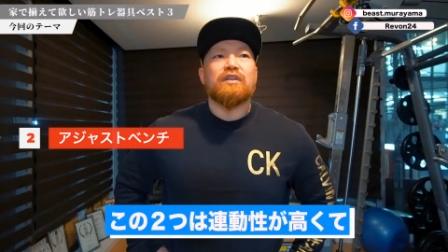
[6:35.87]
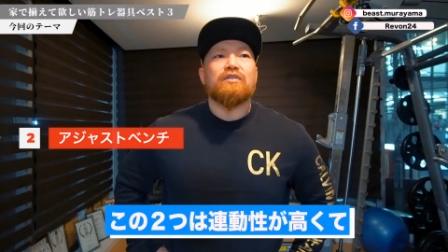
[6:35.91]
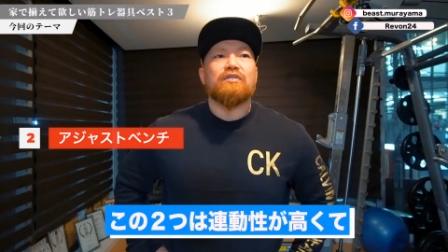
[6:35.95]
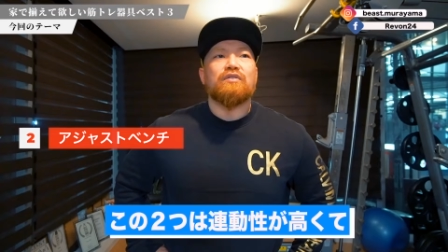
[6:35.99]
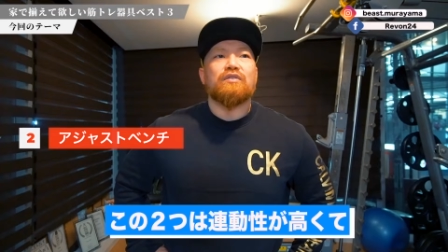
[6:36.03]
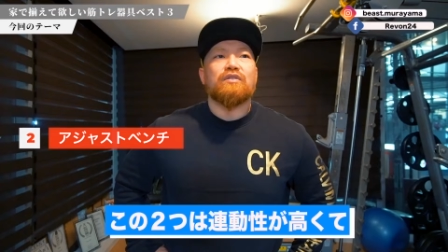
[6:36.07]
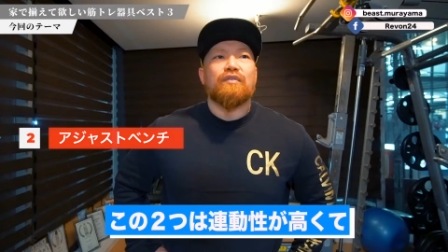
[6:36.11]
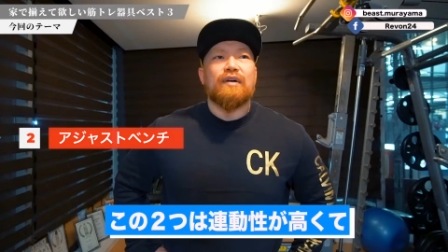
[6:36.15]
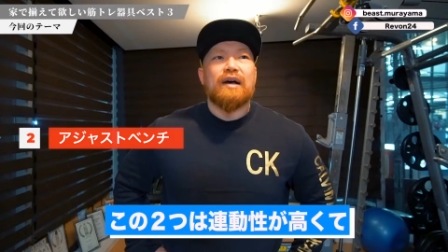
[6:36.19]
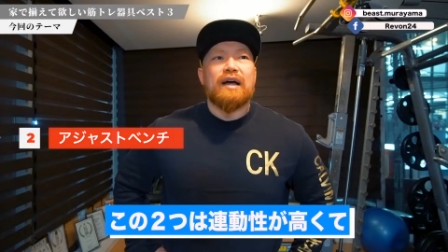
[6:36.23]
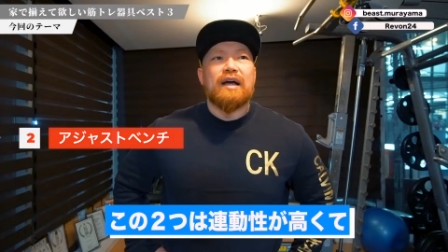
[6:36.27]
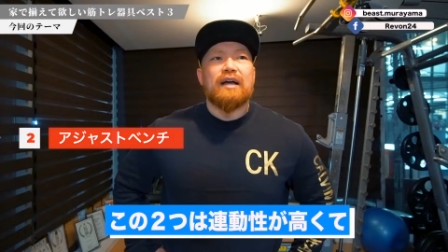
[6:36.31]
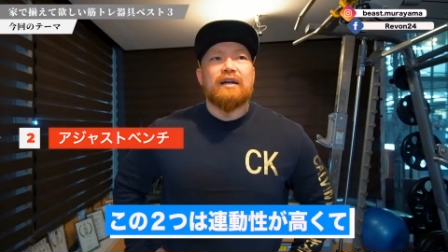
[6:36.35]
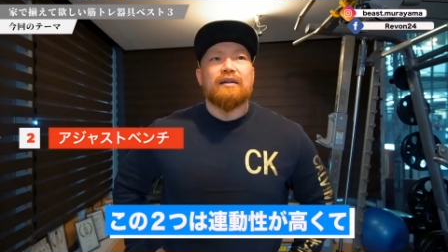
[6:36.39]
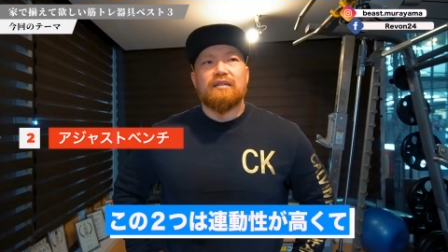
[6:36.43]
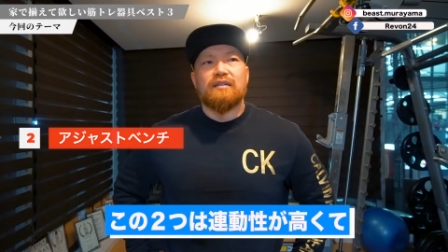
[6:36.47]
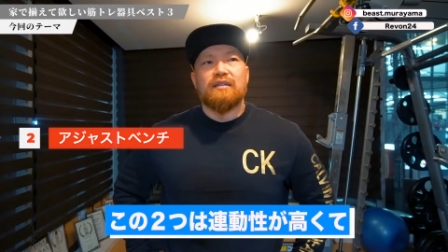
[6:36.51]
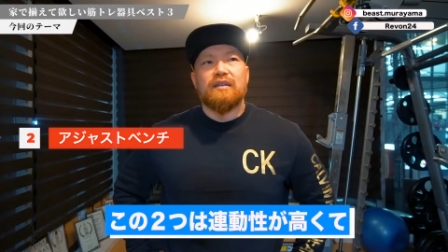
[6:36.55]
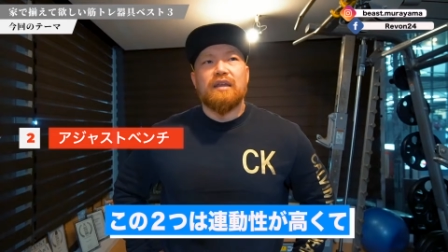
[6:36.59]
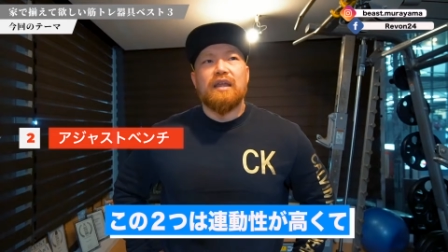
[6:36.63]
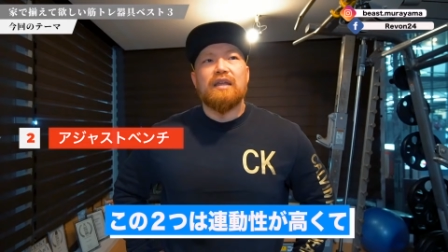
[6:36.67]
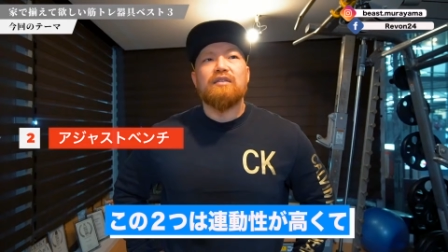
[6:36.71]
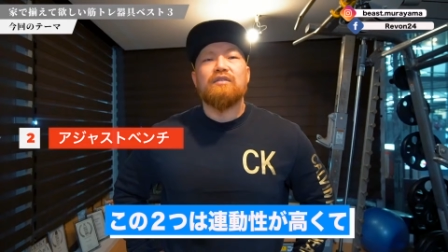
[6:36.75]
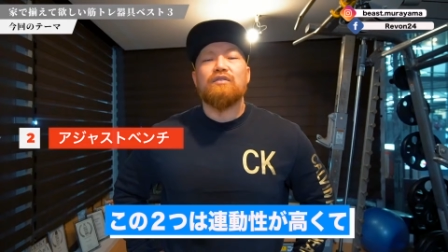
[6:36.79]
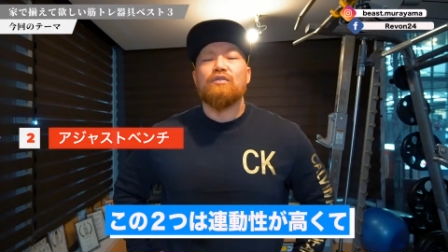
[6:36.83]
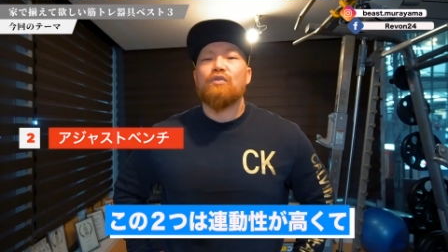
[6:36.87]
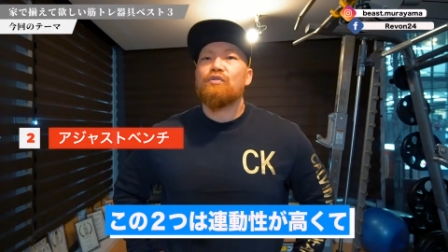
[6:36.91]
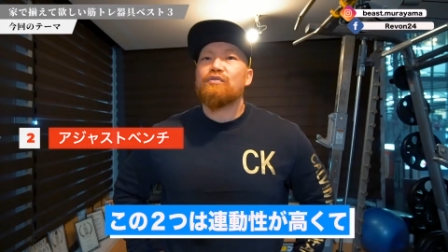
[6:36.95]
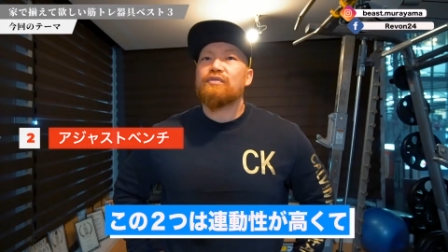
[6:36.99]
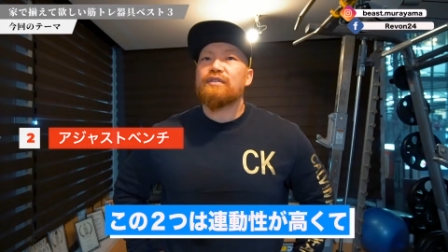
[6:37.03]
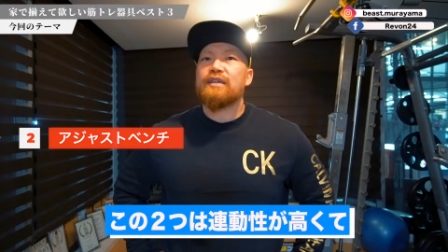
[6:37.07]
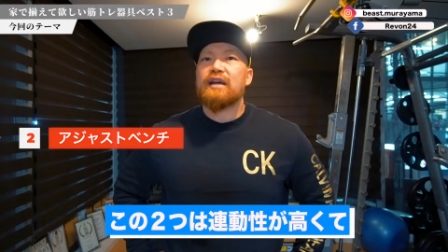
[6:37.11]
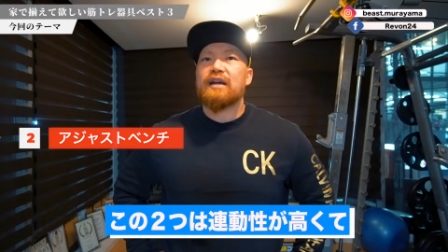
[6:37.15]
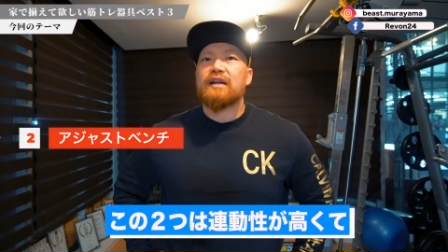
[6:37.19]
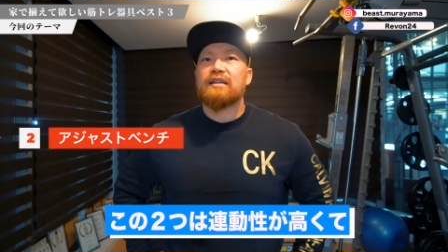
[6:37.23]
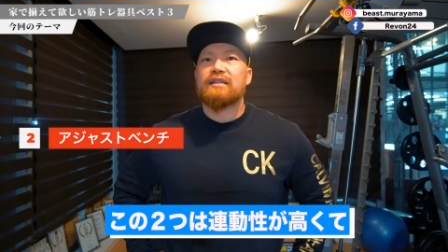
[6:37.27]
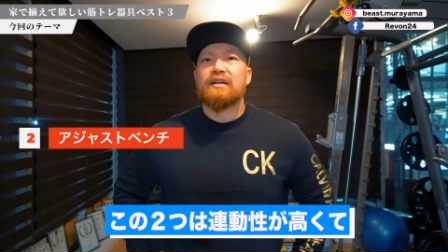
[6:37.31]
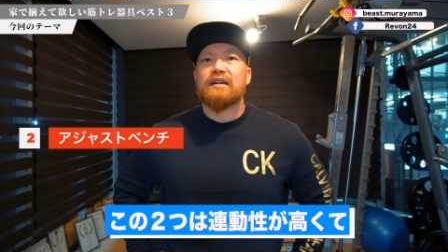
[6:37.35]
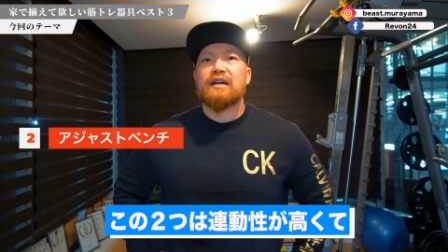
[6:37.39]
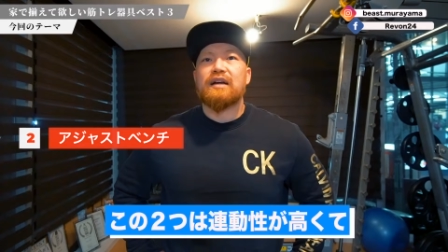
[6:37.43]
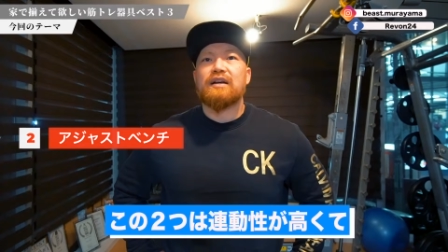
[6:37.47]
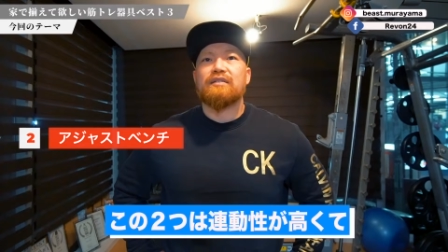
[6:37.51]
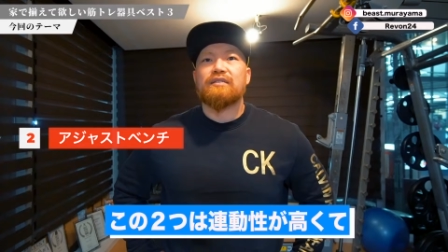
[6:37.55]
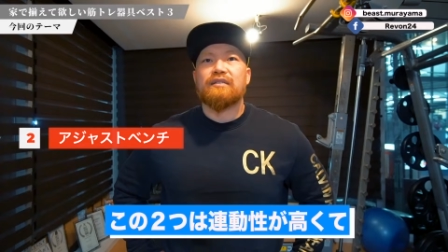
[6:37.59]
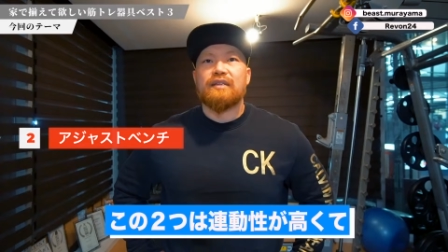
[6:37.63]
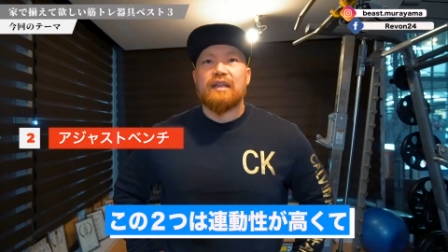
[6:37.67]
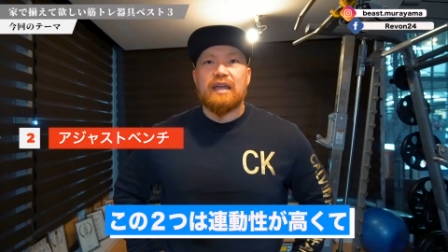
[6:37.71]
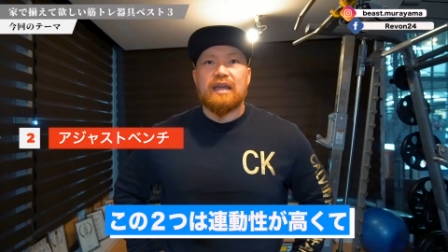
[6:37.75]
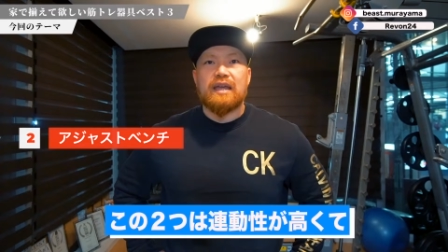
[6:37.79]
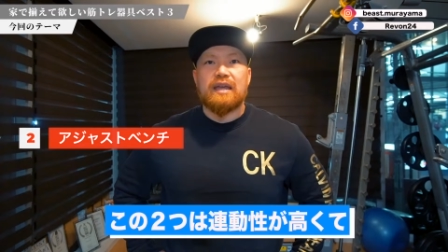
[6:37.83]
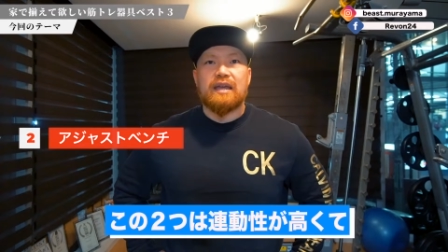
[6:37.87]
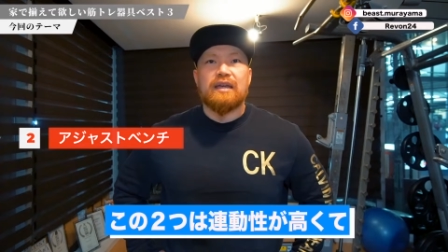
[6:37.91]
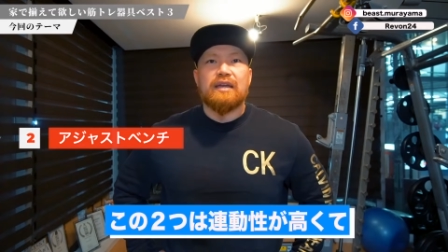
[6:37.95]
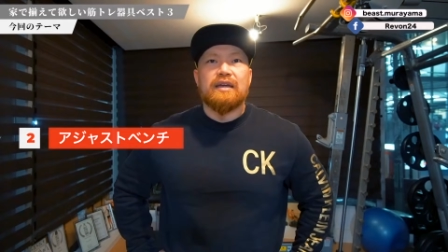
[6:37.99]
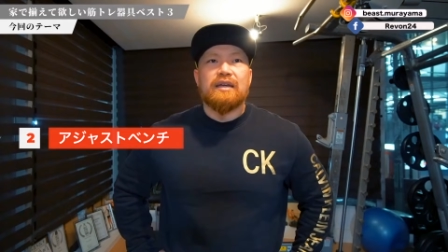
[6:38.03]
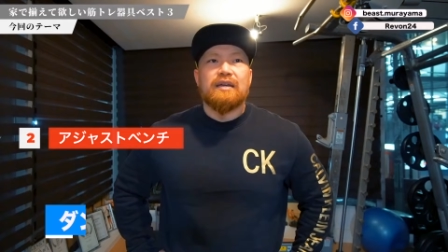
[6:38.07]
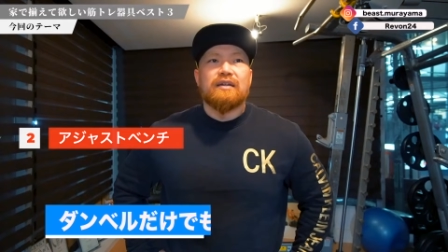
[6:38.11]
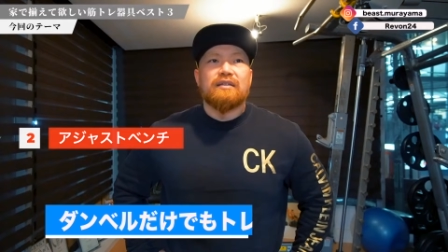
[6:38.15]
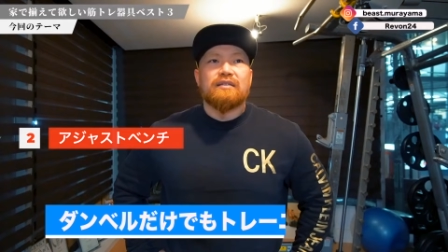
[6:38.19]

いうのは連動性が高くて、